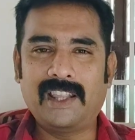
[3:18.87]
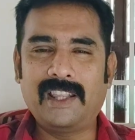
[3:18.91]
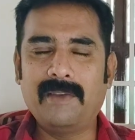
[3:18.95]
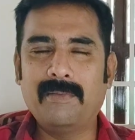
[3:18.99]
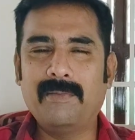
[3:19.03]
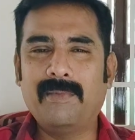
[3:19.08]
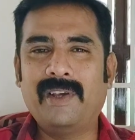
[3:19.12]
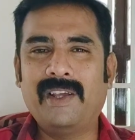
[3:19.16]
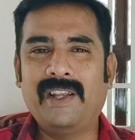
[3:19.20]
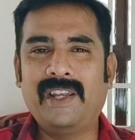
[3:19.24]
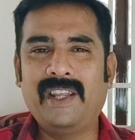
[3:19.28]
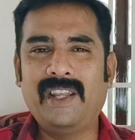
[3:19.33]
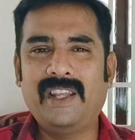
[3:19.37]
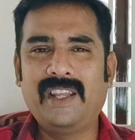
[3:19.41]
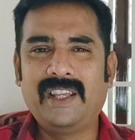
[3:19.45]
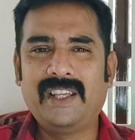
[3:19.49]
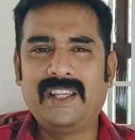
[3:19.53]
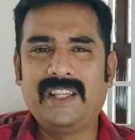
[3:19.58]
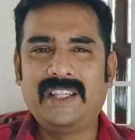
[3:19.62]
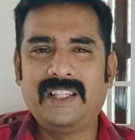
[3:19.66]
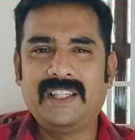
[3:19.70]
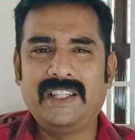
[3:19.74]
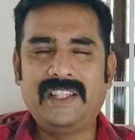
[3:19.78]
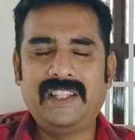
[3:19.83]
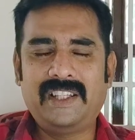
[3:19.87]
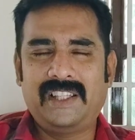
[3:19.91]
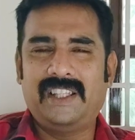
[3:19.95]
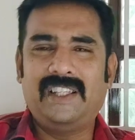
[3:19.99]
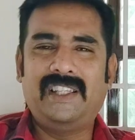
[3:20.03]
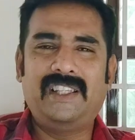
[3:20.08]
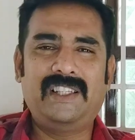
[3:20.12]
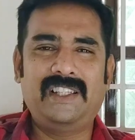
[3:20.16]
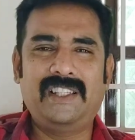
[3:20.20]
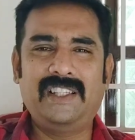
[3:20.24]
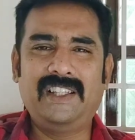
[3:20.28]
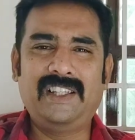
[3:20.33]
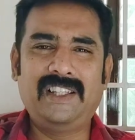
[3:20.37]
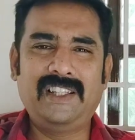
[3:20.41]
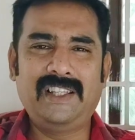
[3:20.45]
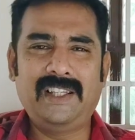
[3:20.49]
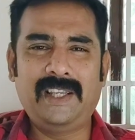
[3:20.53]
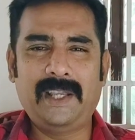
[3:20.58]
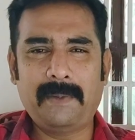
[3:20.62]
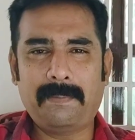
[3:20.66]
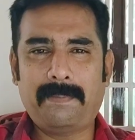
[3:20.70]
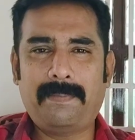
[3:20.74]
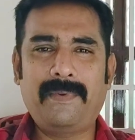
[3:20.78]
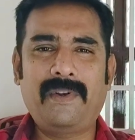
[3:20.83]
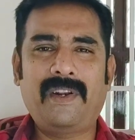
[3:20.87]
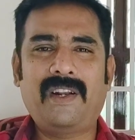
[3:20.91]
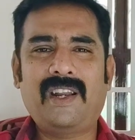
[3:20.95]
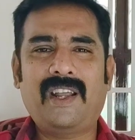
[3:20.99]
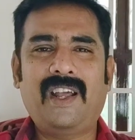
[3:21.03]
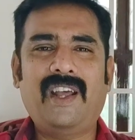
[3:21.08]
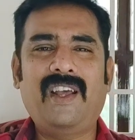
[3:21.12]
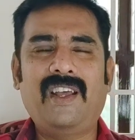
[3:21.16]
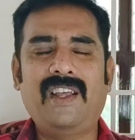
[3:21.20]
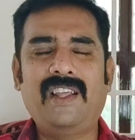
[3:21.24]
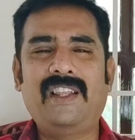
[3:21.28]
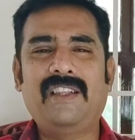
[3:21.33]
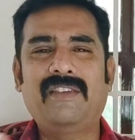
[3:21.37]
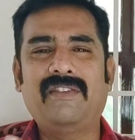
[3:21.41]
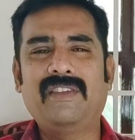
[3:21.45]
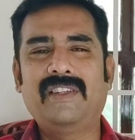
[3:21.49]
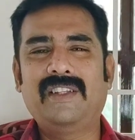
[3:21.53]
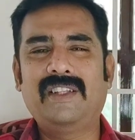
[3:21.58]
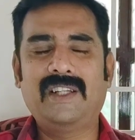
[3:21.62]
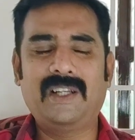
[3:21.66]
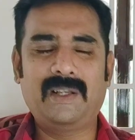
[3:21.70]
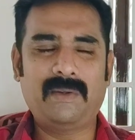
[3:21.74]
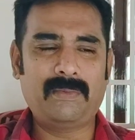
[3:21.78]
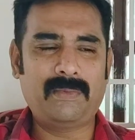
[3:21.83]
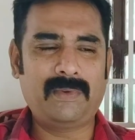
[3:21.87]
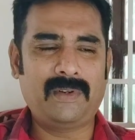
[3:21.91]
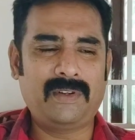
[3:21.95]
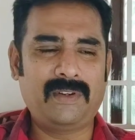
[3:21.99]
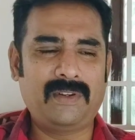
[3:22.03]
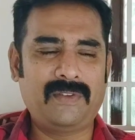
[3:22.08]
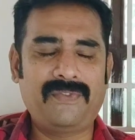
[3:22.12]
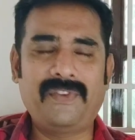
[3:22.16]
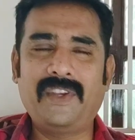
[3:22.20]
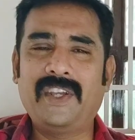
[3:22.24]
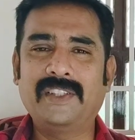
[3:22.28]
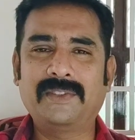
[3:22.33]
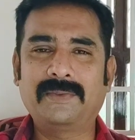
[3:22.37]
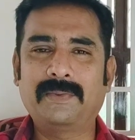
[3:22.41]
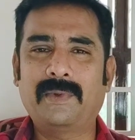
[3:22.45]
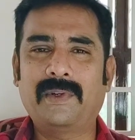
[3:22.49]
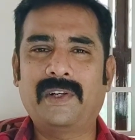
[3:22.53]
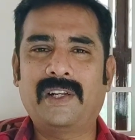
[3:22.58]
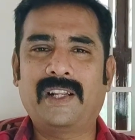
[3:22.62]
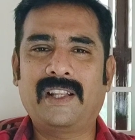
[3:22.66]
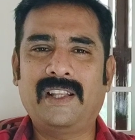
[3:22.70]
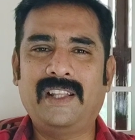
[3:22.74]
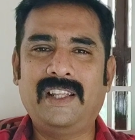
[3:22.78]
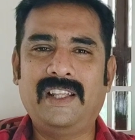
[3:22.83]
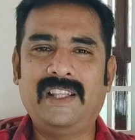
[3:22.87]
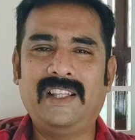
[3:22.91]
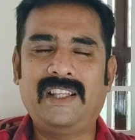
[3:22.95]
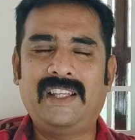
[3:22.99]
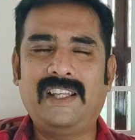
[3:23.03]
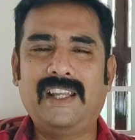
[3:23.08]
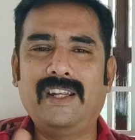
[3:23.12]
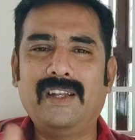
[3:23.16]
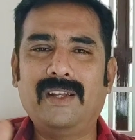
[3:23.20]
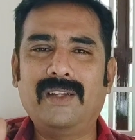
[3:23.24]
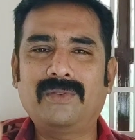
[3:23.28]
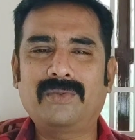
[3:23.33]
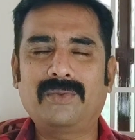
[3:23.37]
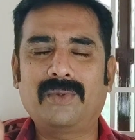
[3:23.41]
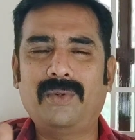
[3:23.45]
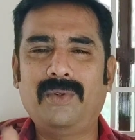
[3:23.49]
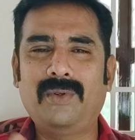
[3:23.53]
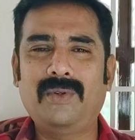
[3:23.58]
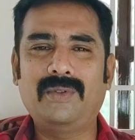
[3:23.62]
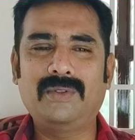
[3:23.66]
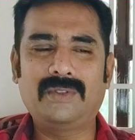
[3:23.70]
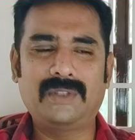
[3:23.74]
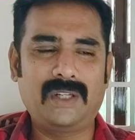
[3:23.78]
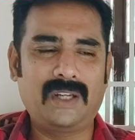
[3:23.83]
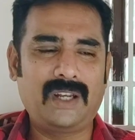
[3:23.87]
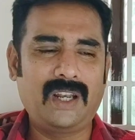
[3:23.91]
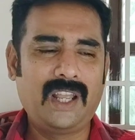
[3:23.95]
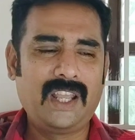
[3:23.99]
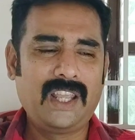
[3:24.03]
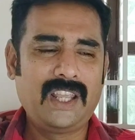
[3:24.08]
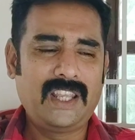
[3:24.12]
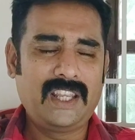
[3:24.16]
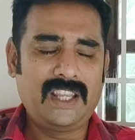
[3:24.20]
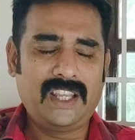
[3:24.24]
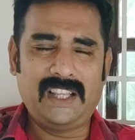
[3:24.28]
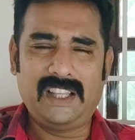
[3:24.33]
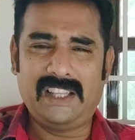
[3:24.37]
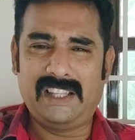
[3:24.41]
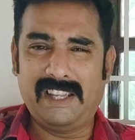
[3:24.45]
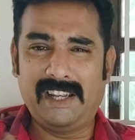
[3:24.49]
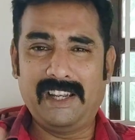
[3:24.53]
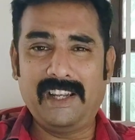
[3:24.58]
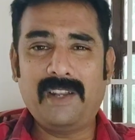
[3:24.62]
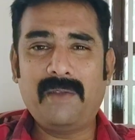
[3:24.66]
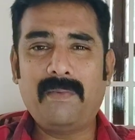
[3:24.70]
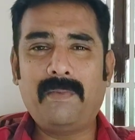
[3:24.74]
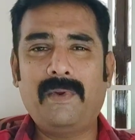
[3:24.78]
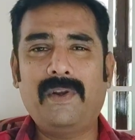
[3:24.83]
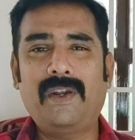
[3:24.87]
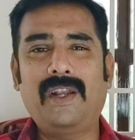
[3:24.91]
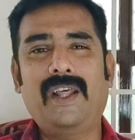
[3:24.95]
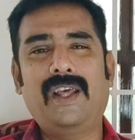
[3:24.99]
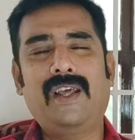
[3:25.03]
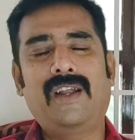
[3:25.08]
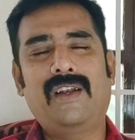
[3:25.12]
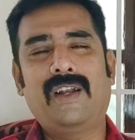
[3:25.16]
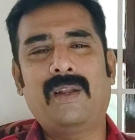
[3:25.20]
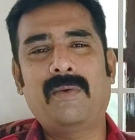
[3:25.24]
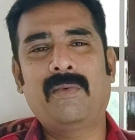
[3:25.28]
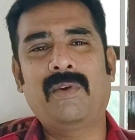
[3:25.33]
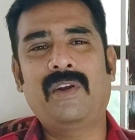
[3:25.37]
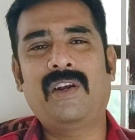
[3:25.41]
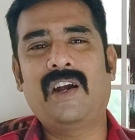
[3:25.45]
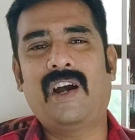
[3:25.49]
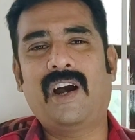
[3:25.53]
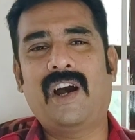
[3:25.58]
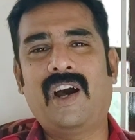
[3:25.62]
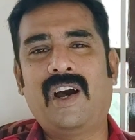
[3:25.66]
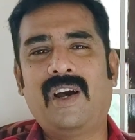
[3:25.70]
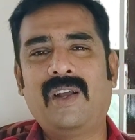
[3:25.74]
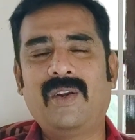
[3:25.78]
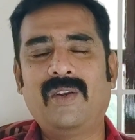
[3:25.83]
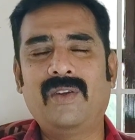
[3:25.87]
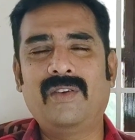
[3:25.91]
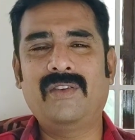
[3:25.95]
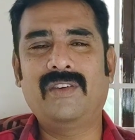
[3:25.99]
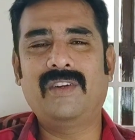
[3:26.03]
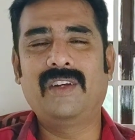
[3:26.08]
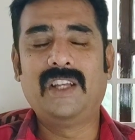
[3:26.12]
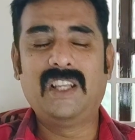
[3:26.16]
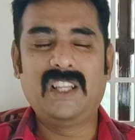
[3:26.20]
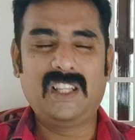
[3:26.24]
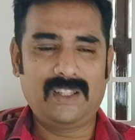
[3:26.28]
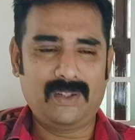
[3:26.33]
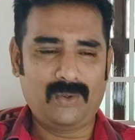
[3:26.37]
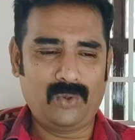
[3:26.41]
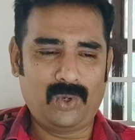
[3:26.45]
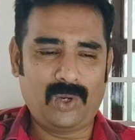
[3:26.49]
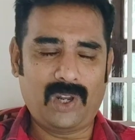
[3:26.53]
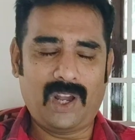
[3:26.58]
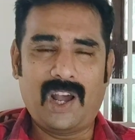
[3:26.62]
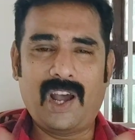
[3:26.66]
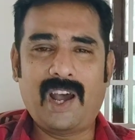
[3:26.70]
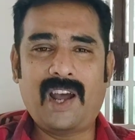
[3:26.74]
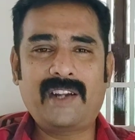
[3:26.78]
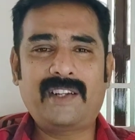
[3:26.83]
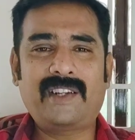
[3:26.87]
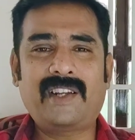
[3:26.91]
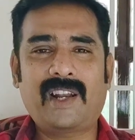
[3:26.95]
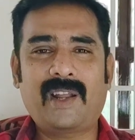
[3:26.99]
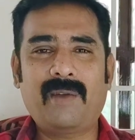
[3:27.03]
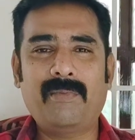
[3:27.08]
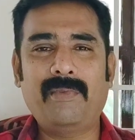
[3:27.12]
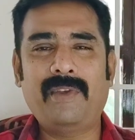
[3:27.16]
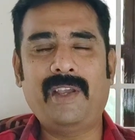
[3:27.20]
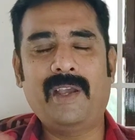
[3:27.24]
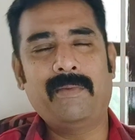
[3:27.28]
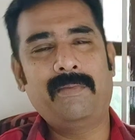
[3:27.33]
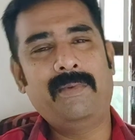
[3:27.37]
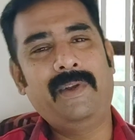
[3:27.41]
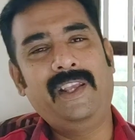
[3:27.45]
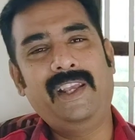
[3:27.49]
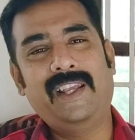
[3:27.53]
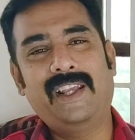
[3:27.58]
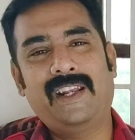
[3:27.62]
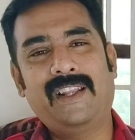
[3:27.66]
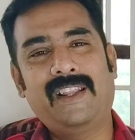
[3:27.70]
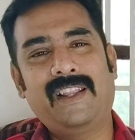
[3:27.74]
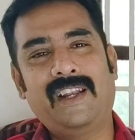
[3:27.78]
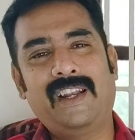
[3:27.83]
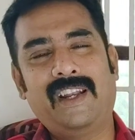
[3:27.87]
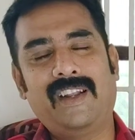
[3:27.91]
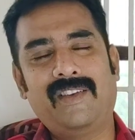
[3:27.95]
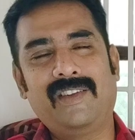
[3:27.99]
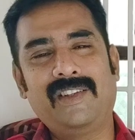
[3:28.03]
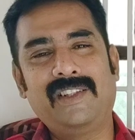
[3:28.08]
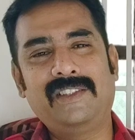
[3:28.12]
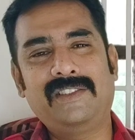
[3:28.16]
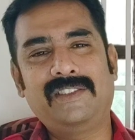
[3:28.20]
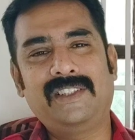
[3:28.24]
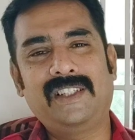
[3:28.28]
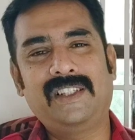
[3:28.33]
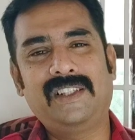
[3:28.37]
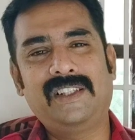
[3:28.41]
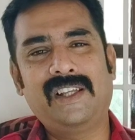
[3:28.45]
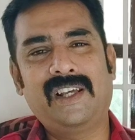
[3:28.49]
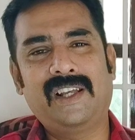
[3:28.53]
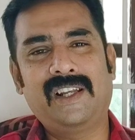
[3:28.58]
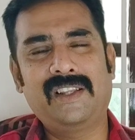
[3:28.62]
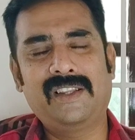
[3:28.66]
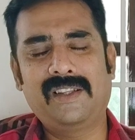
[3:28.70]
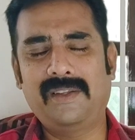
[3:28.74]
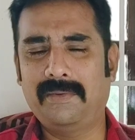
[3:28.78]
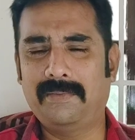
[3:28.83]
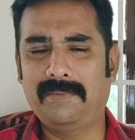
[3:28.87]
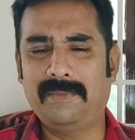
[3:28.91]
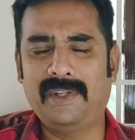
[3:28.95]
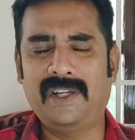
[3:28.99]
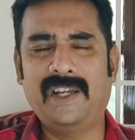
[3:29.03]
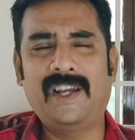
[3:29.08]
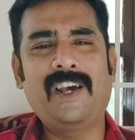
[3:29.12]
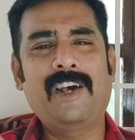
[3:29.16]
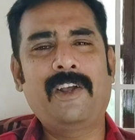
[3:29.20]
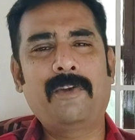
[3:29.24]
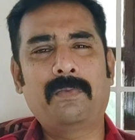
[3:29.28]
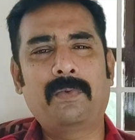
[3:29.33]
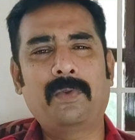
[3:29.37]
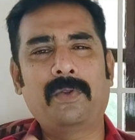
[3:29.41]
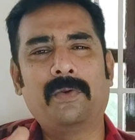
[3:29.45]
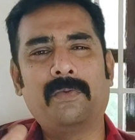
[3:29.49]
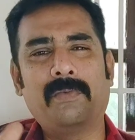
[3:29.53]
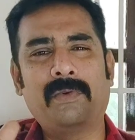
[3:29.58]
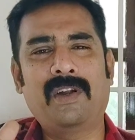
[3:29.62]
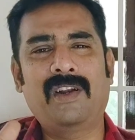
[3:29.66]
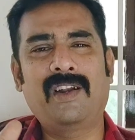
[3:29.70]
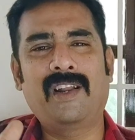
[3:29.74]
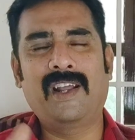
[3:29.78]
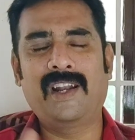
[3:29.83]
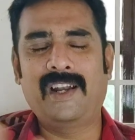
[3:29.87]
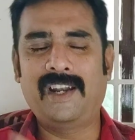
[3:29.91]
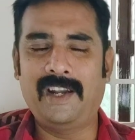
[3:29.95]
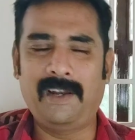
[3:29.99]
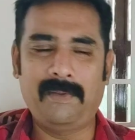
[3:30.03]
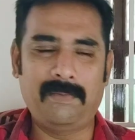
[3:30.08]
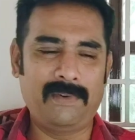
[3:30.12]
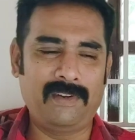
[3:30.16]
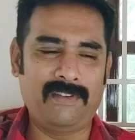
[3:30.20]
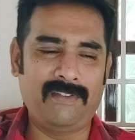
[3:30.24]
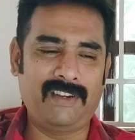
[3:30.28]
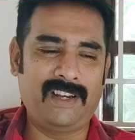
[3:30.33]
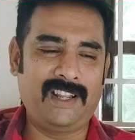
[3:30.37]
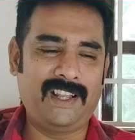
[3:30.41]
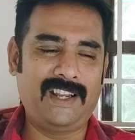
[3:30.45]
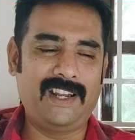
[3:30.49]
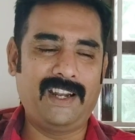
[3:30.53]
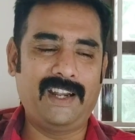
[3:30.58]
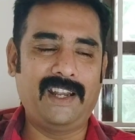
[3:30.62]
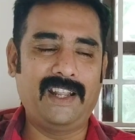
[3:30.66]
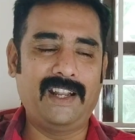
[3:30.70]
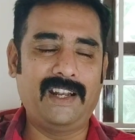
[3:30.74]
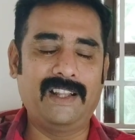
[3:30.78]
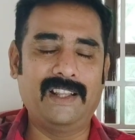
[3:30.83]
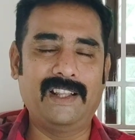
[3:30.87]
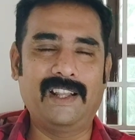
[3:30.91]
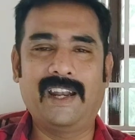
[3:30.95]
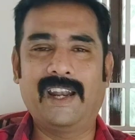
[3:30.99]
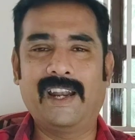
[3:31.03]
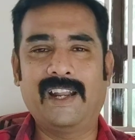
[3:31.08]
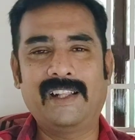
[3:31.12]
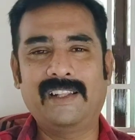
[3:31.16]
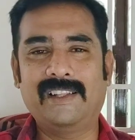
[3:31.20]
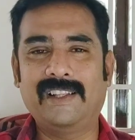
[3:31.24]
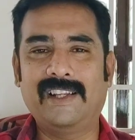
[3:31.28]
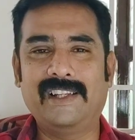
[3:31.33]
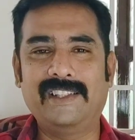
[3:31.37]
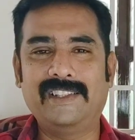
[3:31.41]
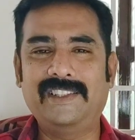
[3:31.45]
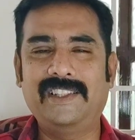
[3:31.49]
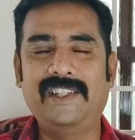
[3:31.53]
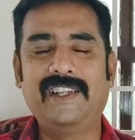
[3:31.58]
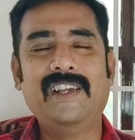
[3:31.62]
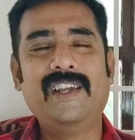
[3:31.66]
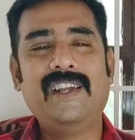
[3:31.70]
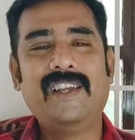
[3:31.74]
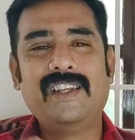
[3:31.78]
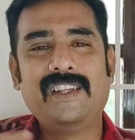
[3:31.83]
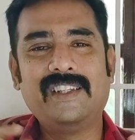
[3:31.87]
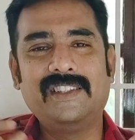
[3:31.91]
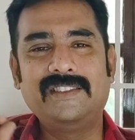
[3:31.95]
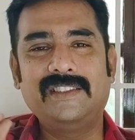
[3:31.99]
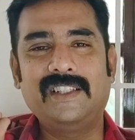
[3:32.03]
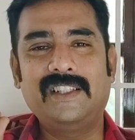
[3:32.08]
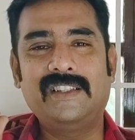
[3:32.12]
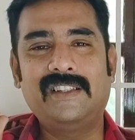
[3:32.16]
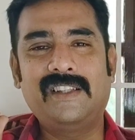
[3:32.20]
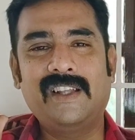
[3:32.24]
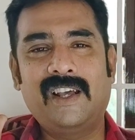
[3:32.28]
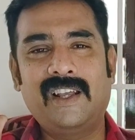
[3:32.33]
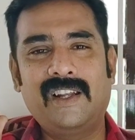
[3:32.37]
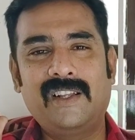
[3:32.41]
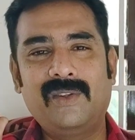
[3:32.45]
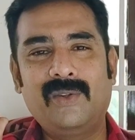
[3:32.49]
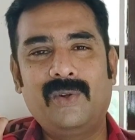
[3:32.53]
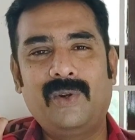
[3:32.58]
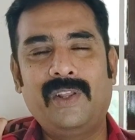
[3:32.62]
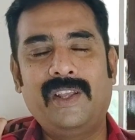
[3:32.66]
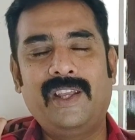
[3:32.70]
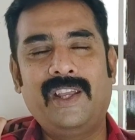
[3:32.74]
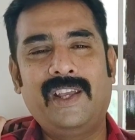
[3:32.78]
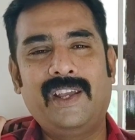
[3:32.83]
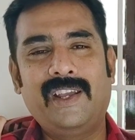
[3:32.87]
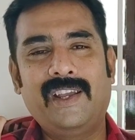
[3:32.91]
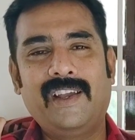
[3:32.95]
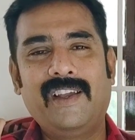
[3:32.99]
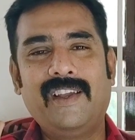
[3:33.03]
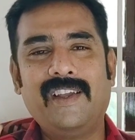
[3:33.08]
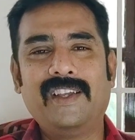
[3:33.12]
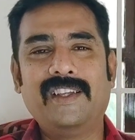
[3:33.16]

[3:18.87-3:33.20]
அதே மாதிரி இதை இது எப்படிலாம் இதை வந்து நம்ம ஃபேஸ் பண்ணுறது இதுக்கு என்ன சொல்யூஷன் இது என்ன பண்ணால் நமக்கு ஆர்வம் ஒரு ஆற்றாமை அப்படிங்கிறதெல்லாம் வந்து சித்தார்த்து மிக அற்புதமான நடிப்பில் வெளிக்காட்டியிருந்தார் எனக்கு தெரிஞ்சு சித்தார்த்துடைய